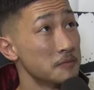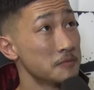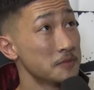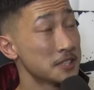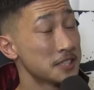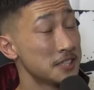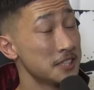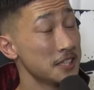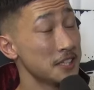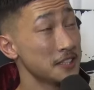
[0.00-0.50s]

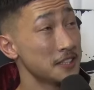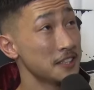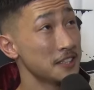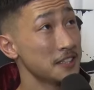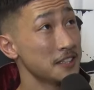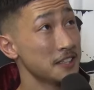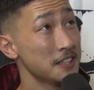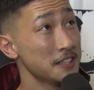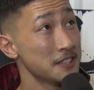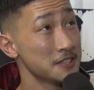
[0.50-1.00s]
試合
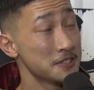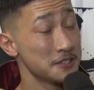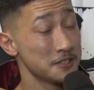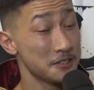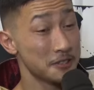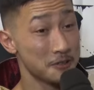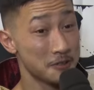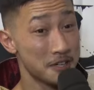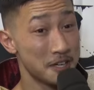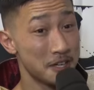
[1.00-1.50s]
展開につい
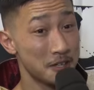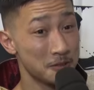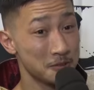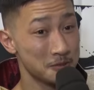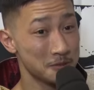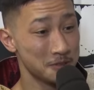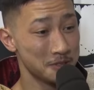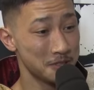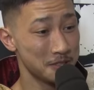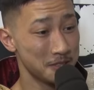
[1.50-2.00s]
ては
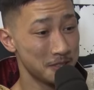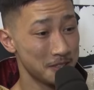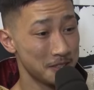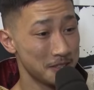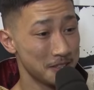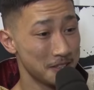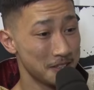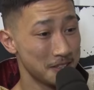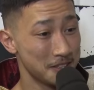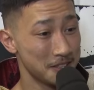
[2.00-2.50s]
本当に
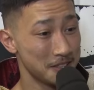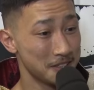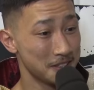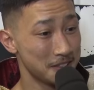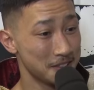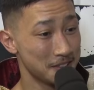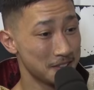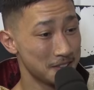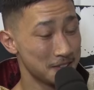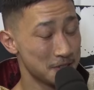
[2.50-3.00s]

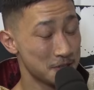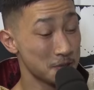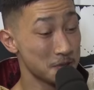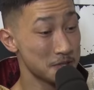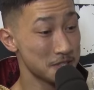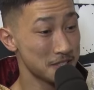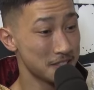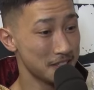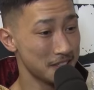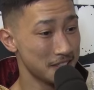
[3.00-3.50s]
正
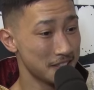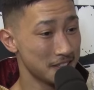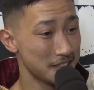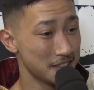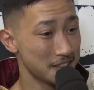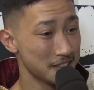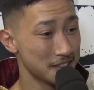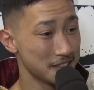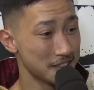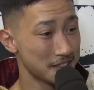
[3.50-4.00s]
直
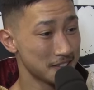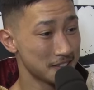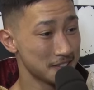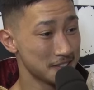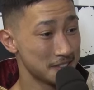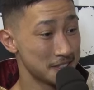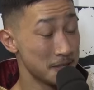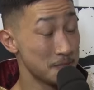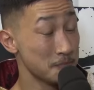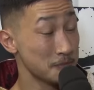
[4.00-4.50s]

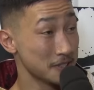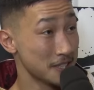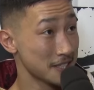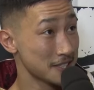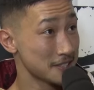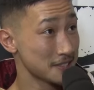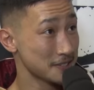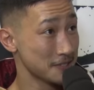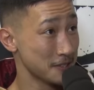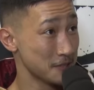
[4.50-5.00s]
全部出
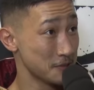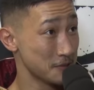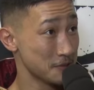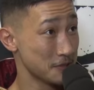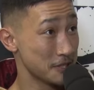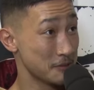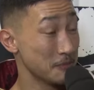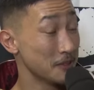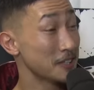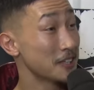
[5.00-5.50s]
すっていう
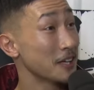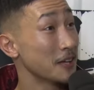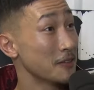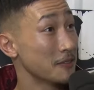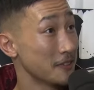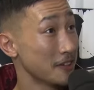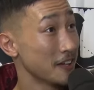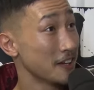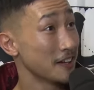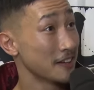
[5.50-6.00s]
決めてた
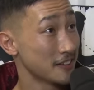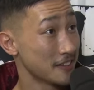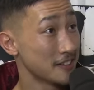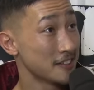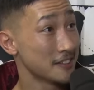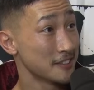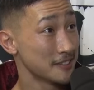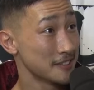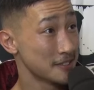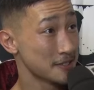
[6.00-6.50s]
ので、
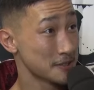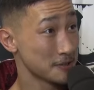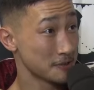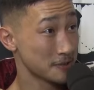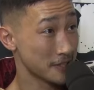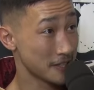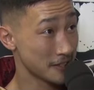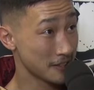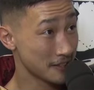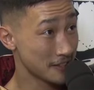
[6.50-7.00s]
そ
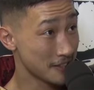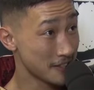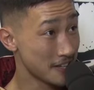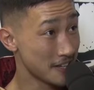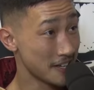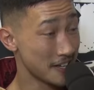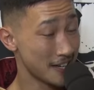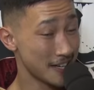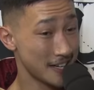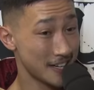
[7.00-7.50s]
の結果
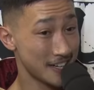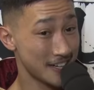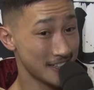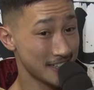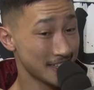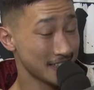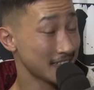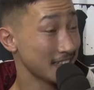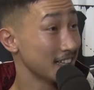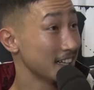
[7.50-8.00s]
がああ
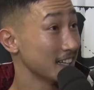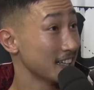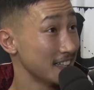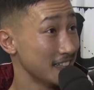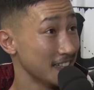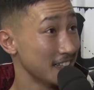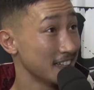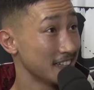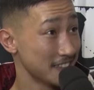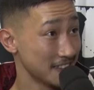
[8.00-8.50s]
なっただけ
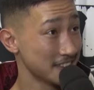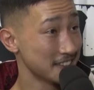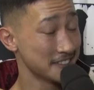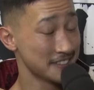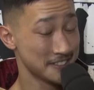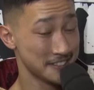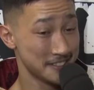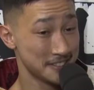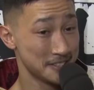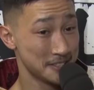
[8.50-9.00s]
で、
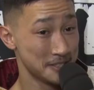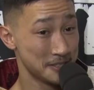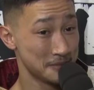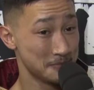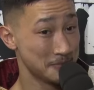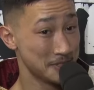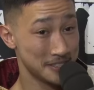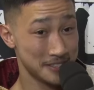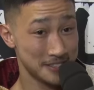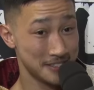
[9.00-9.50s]

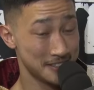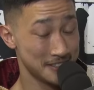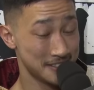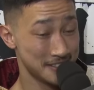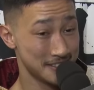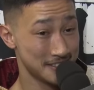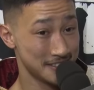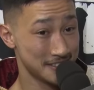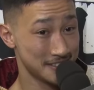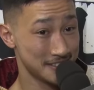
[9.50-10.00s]
別に
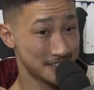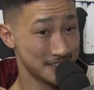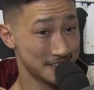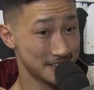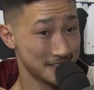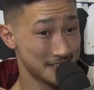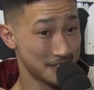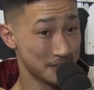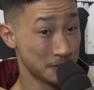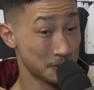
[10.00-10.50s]

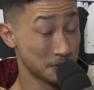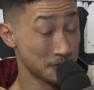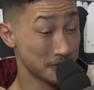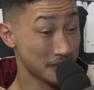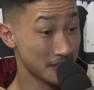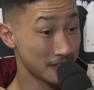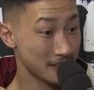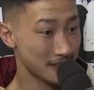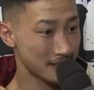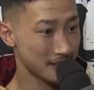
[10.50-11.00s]
どの
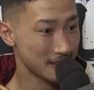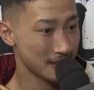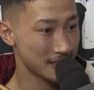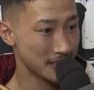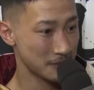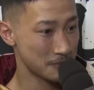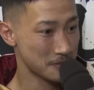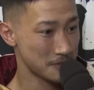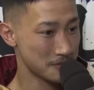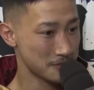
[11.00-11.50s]
展開になっ
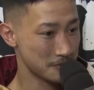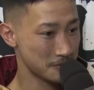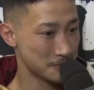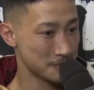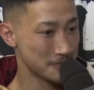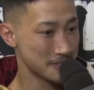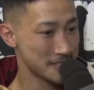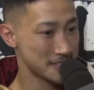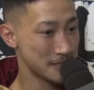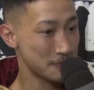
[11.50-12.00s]
ても
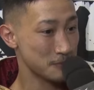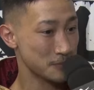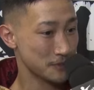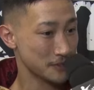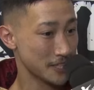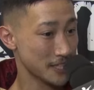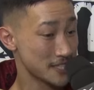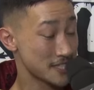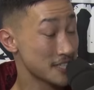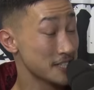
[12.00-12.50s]
僕は全部を
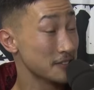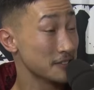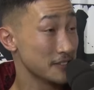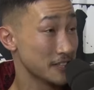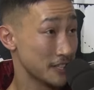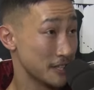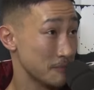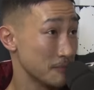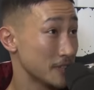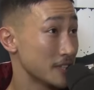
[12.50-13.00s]
出し切るっ
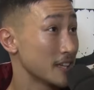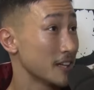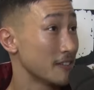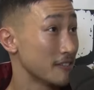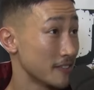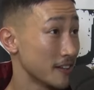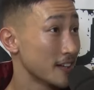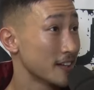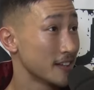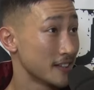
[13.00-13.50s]
て決めてた
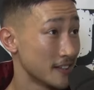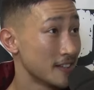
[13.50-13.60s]
ので